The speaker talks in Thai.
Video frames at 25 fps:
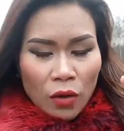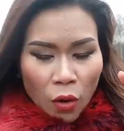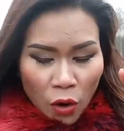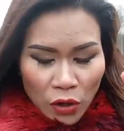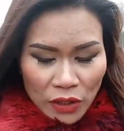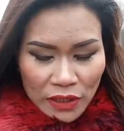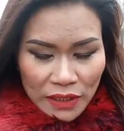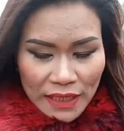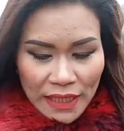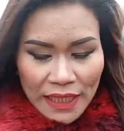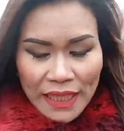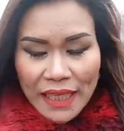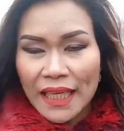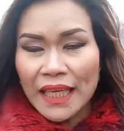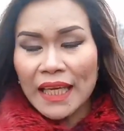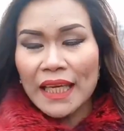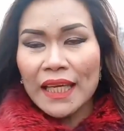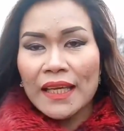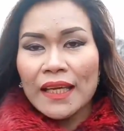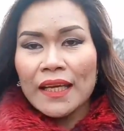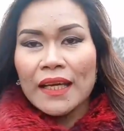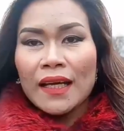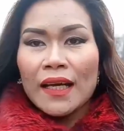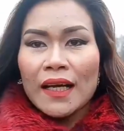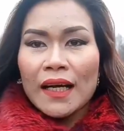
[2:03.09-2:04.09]
คนที่
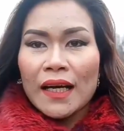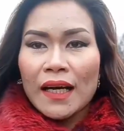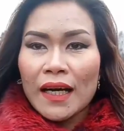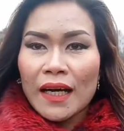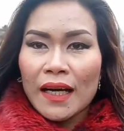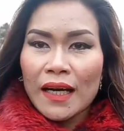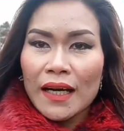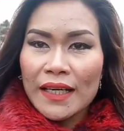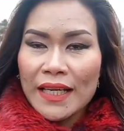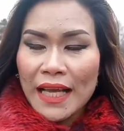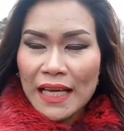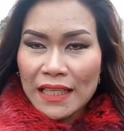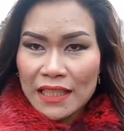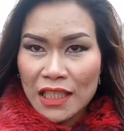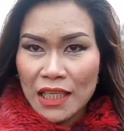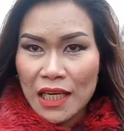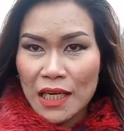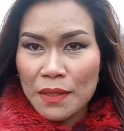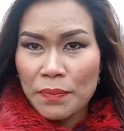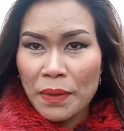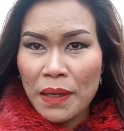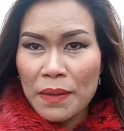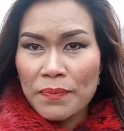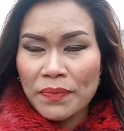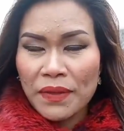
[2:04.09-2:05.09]
อยากจะเรี
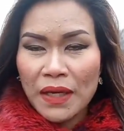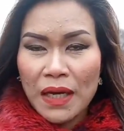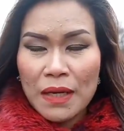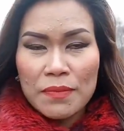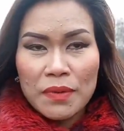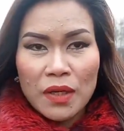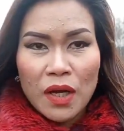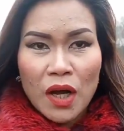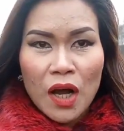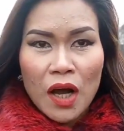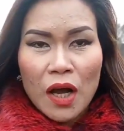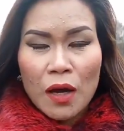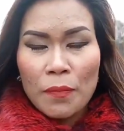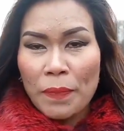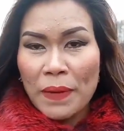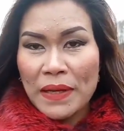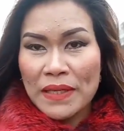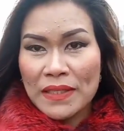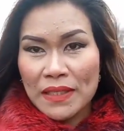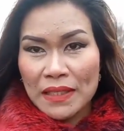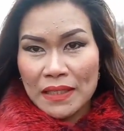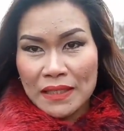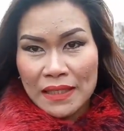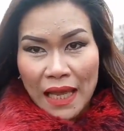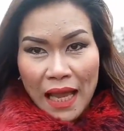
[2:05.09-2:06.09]
ยนเพิ่มเติมก็ไป
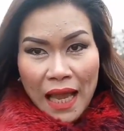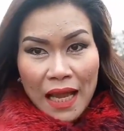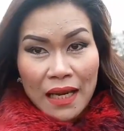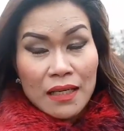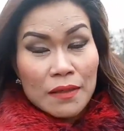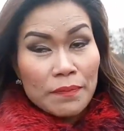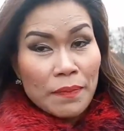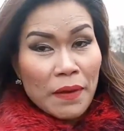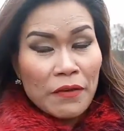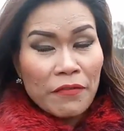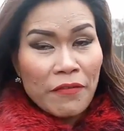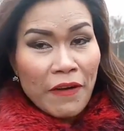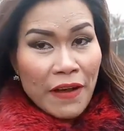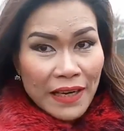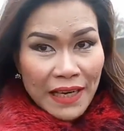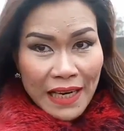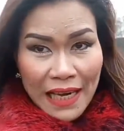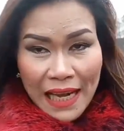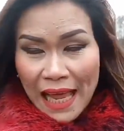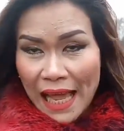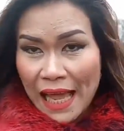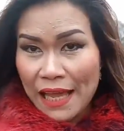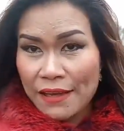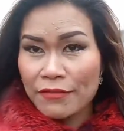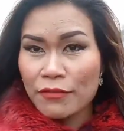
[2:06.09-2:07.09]
ศึกษาหรือไปฟังใน
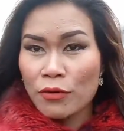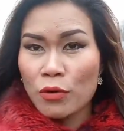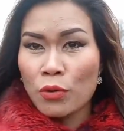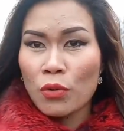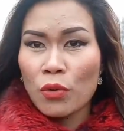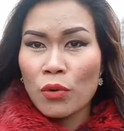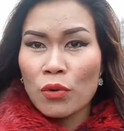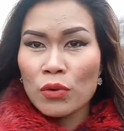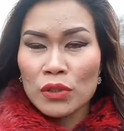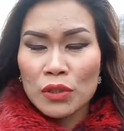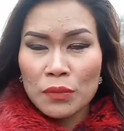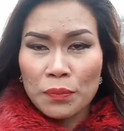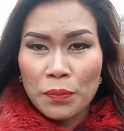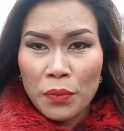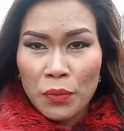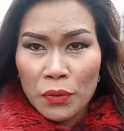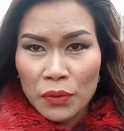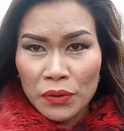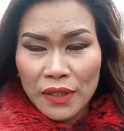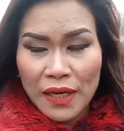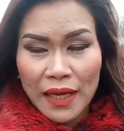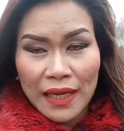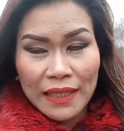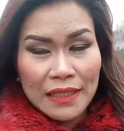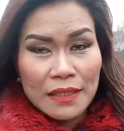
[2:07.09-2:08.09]
ไลฟ์ครูครูจะพูด
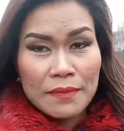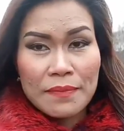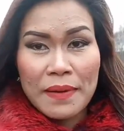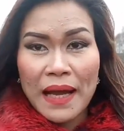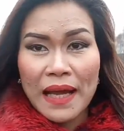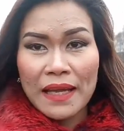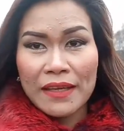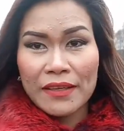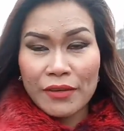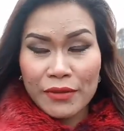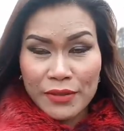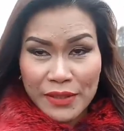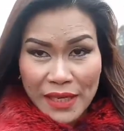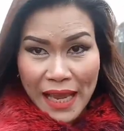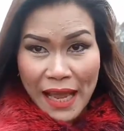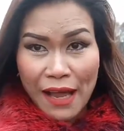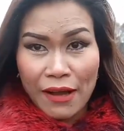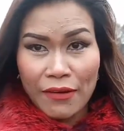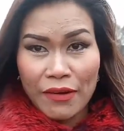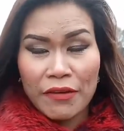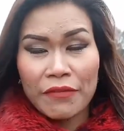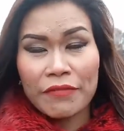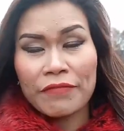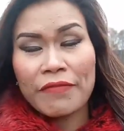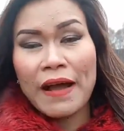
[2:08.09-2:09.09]
อธิบายยา
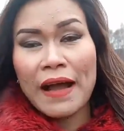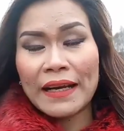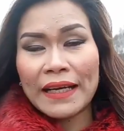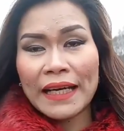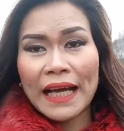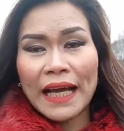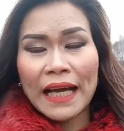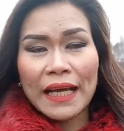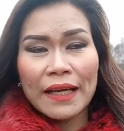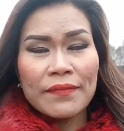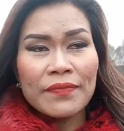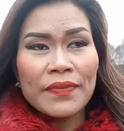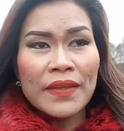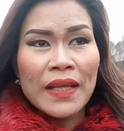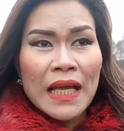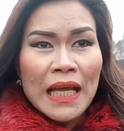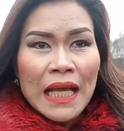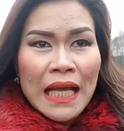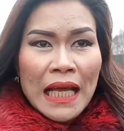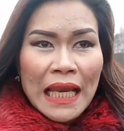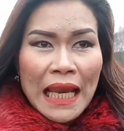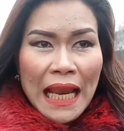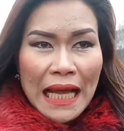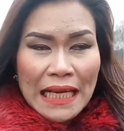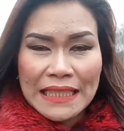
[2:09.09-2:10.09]
วๆให้ฟังนะคะ
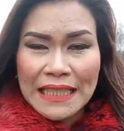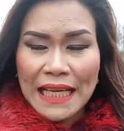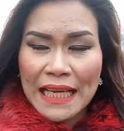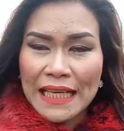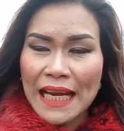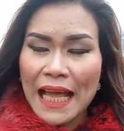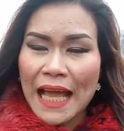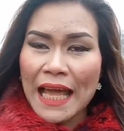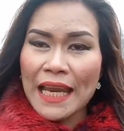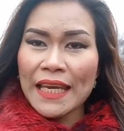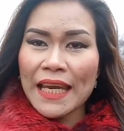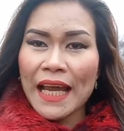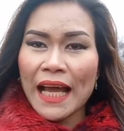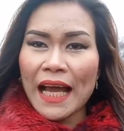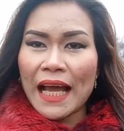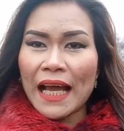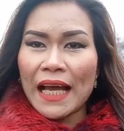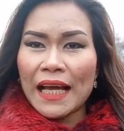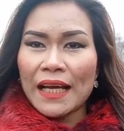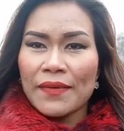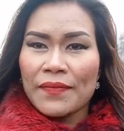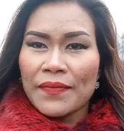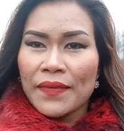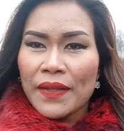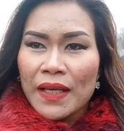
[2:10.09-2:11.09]
หลังจากนั้นนะ
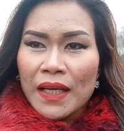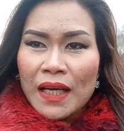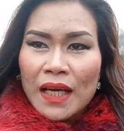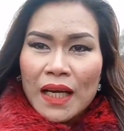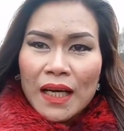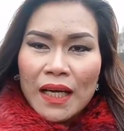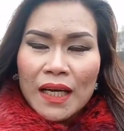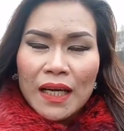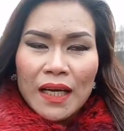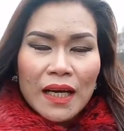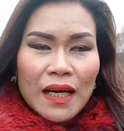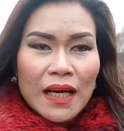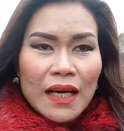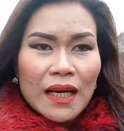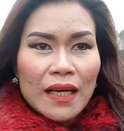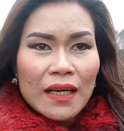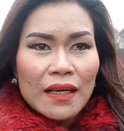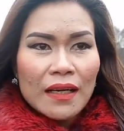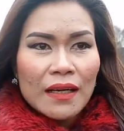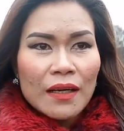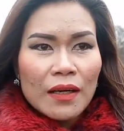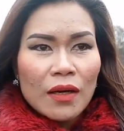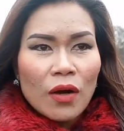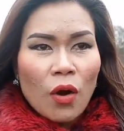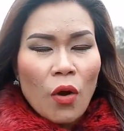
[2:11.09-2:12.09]
คะ
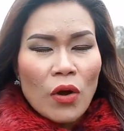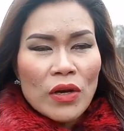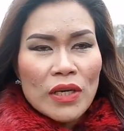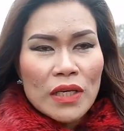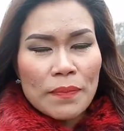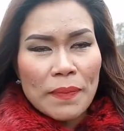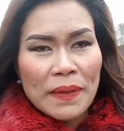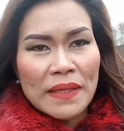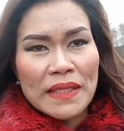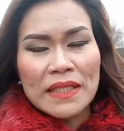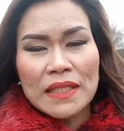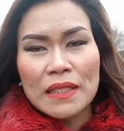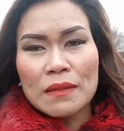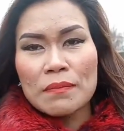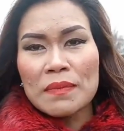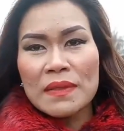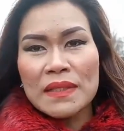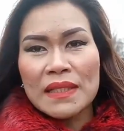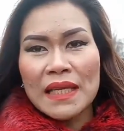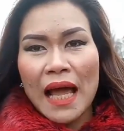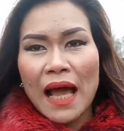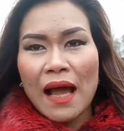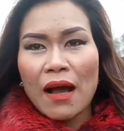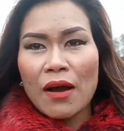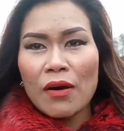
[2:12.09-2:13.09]
คนที่เป็นซึม
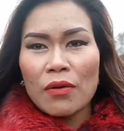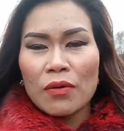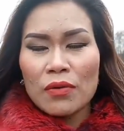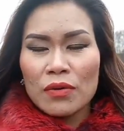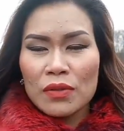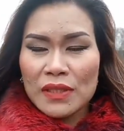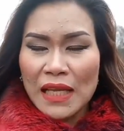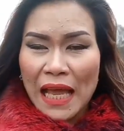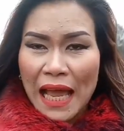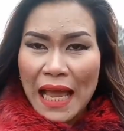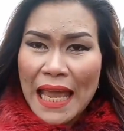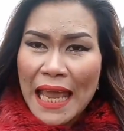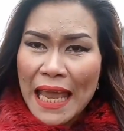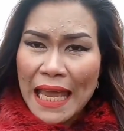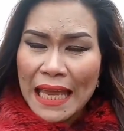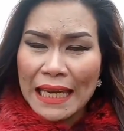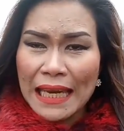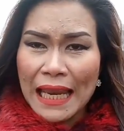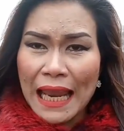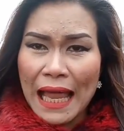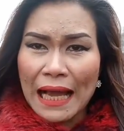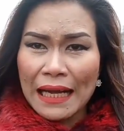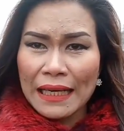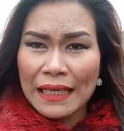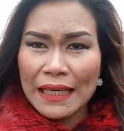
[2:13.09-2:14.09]
เศร้าสาเห
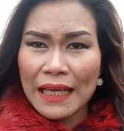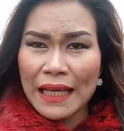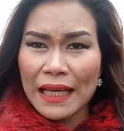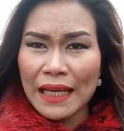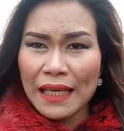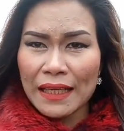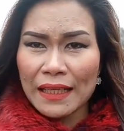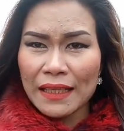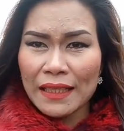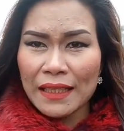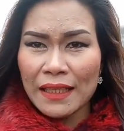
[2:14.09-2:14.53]
ตุหลักเนี่ย